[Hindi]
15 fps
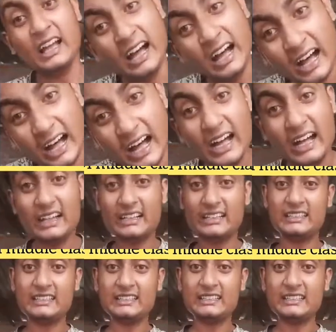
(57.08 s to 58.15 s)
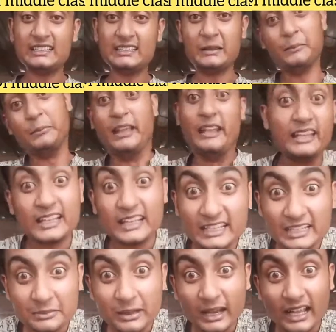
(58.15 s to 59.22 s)
हाँ पहले
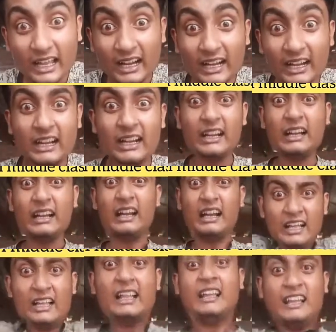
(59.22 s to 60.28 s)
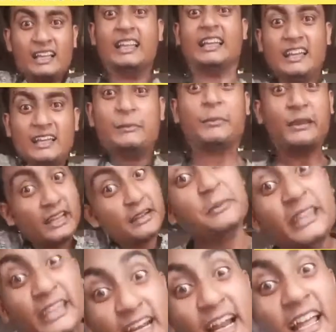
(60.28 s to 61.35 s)
गरीब आया फिर
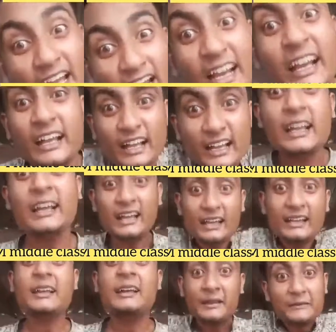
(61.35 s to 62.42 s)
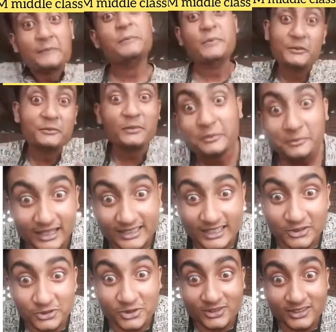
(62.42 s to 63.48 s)
अमीर आया फिर मैं मादर
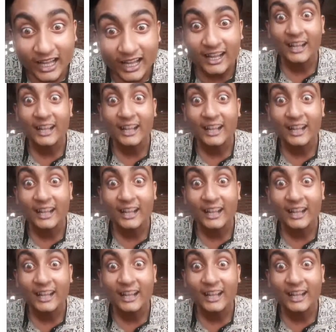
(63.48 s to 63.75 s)
चौथ था